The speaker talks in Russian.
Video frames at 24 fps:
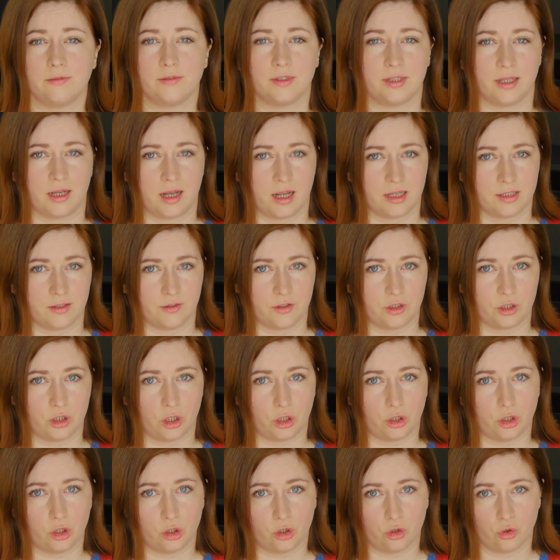вы заказываете
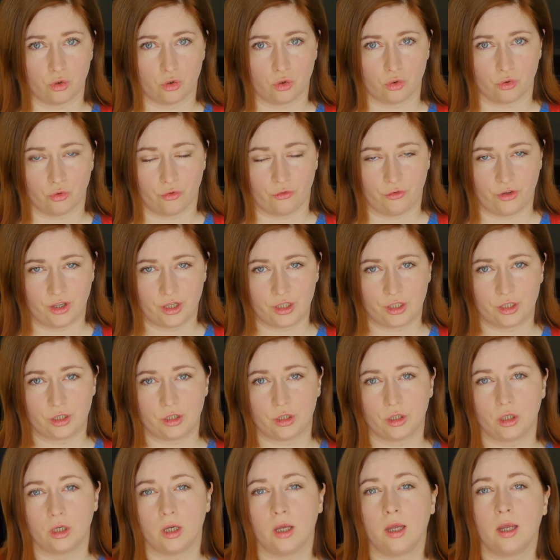на
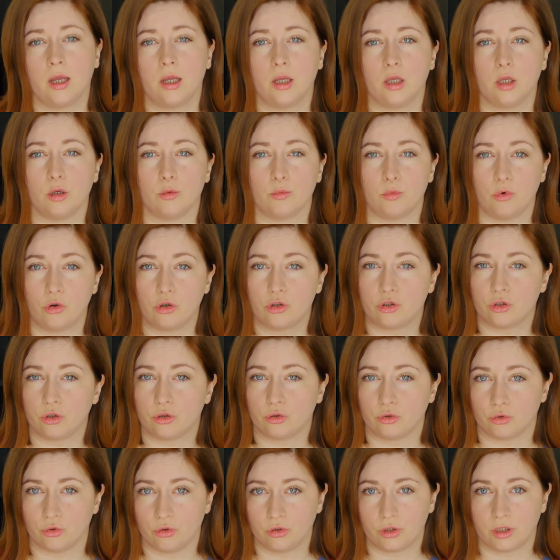1200 и больше,
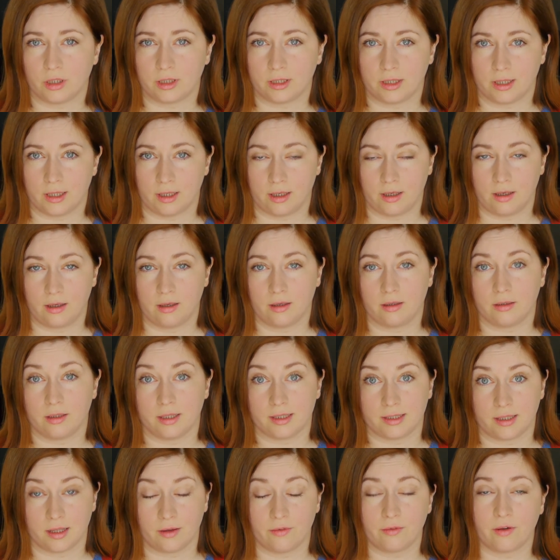то тогда
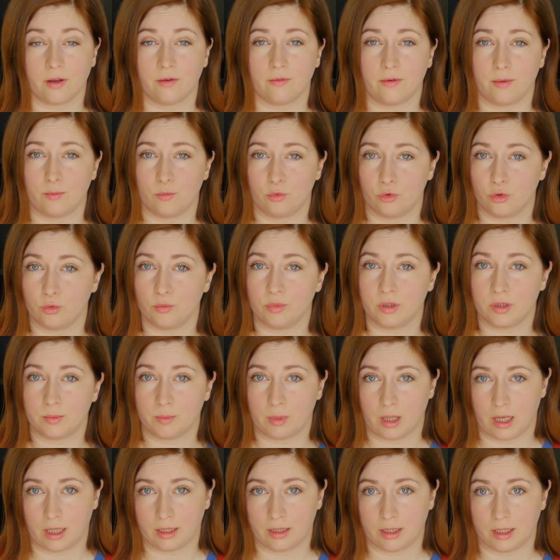доставка вам будет
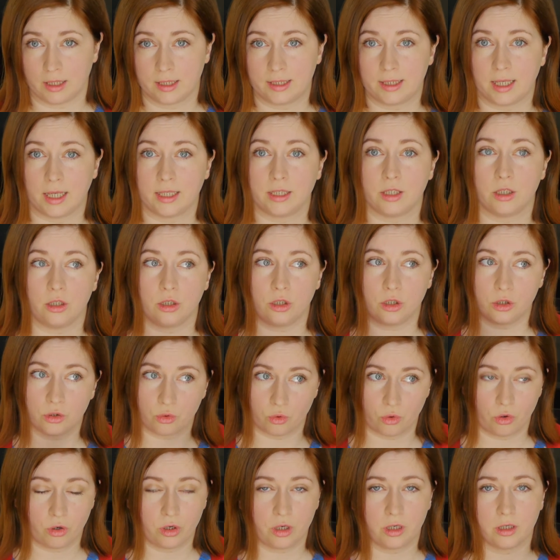бесплатна. Кстати, и
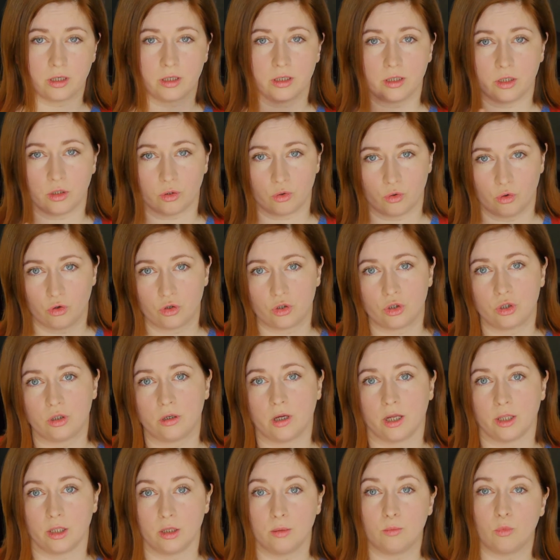Рохлик, и
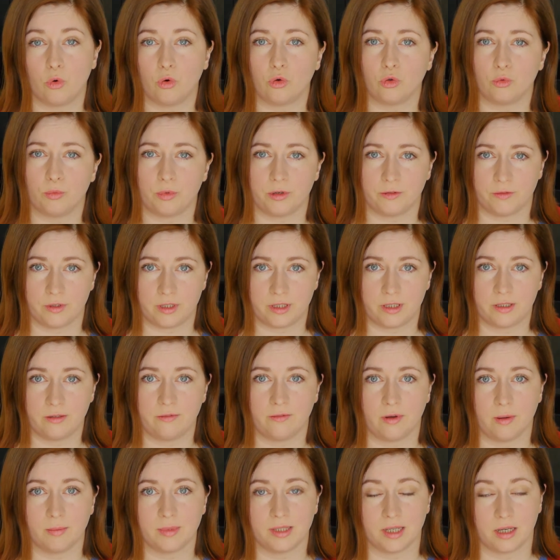Кошек, они могут привести
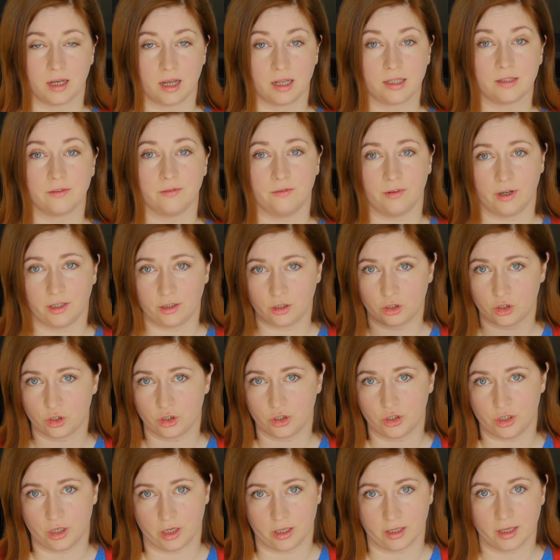вам заказ в этот
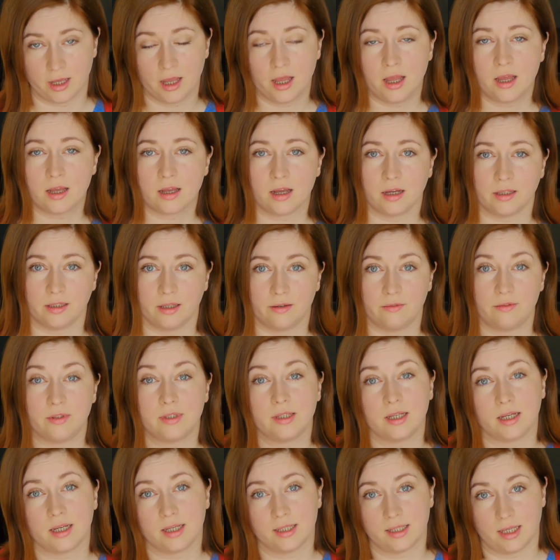же день, когда вы
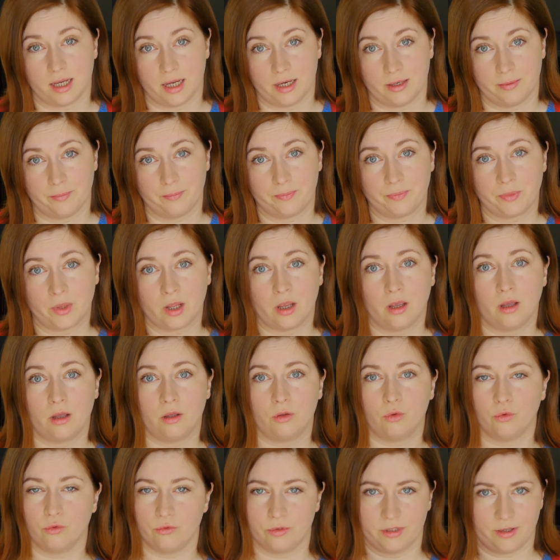заказали.
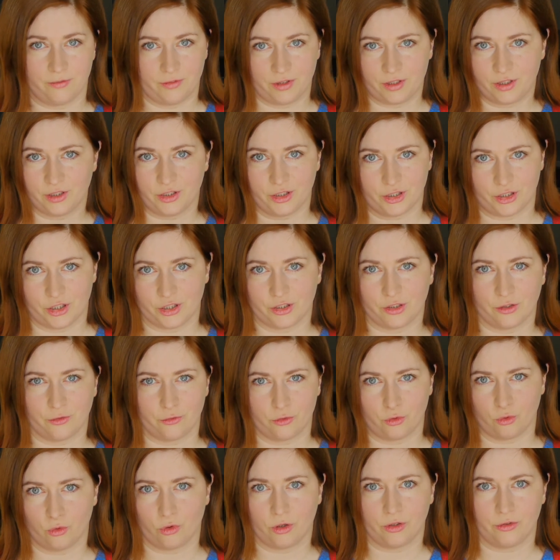Ну, зависит, естественно,
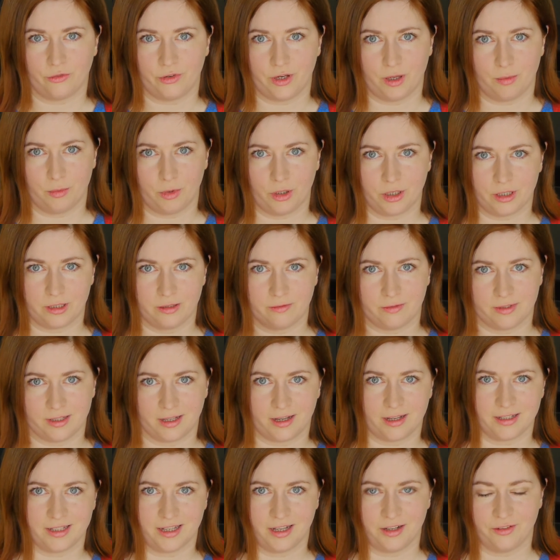все от времени. Если вы
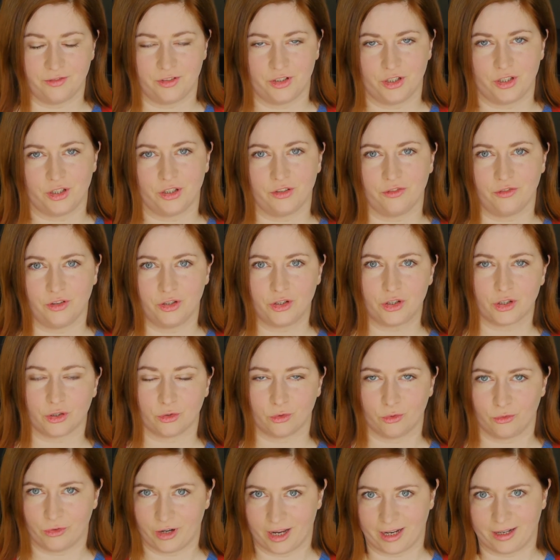заказали в 10 вечера,
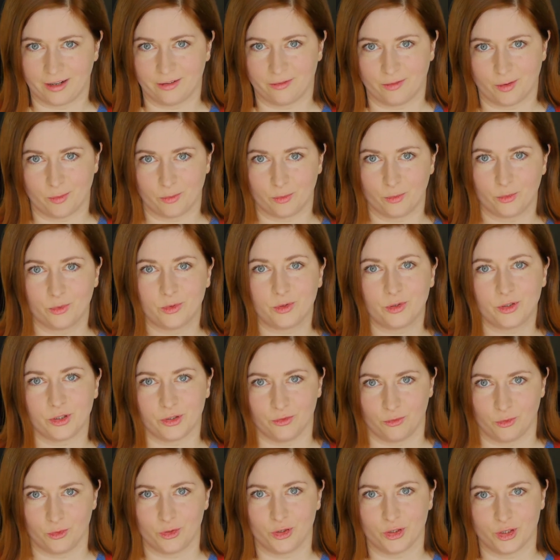то вряд ли вам
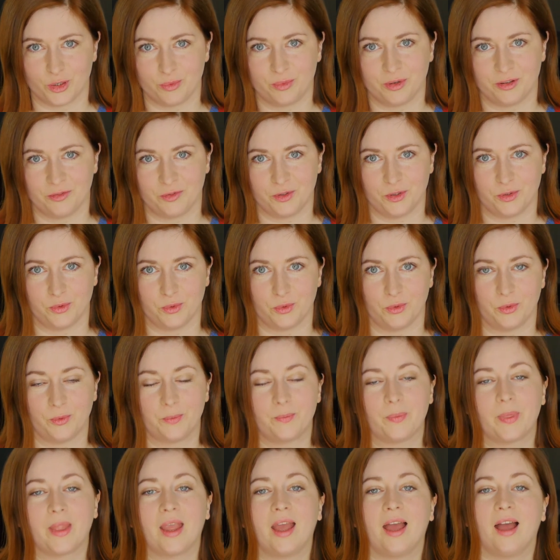сегодня же привезут.
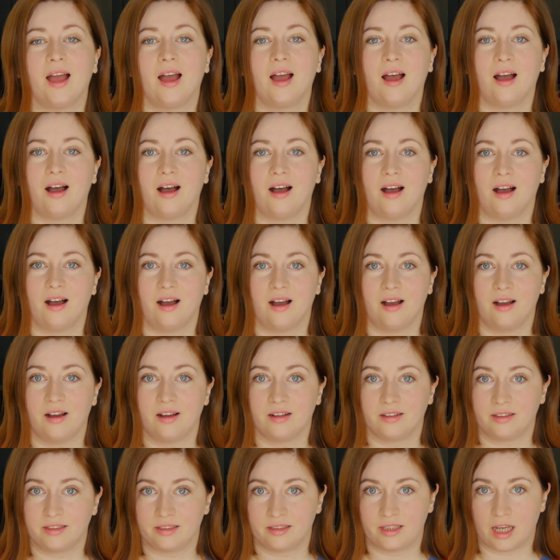
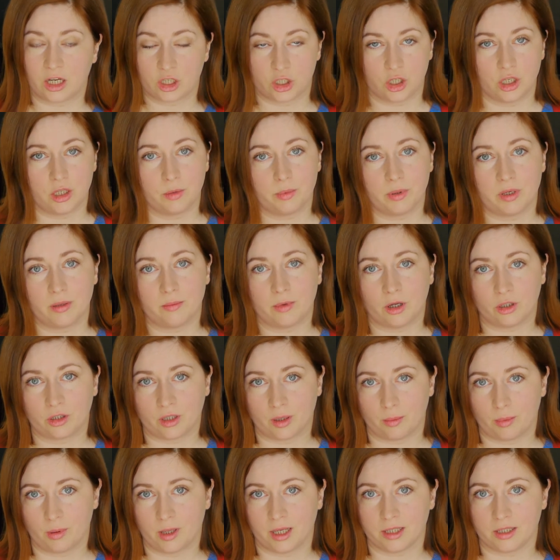А, также они принимают
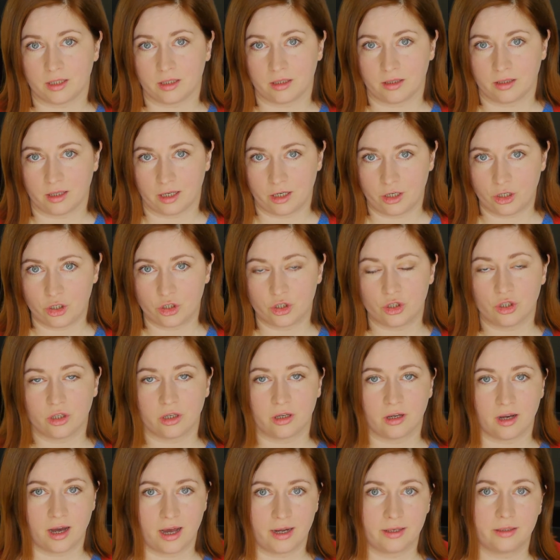к оплате наличные
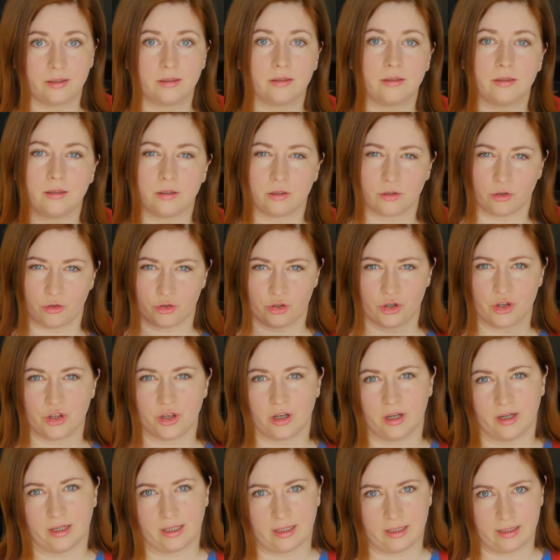карты,
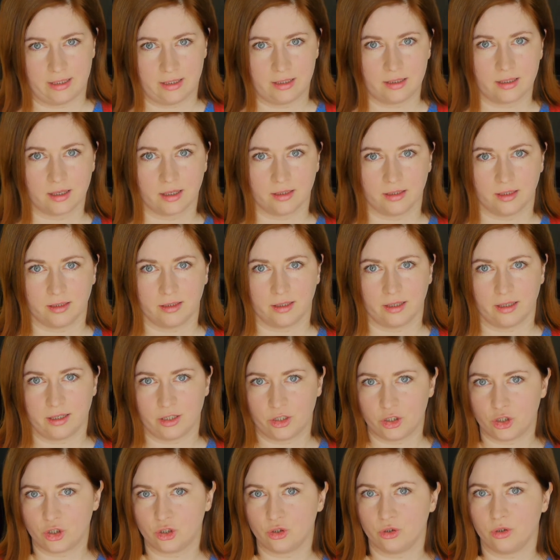исключение карантин, когда
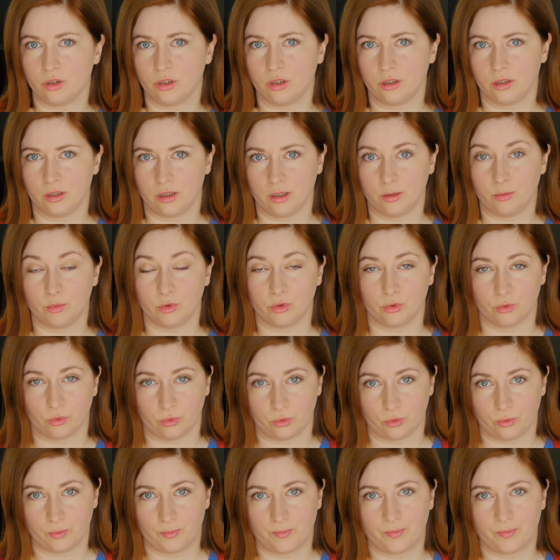наличные не берут.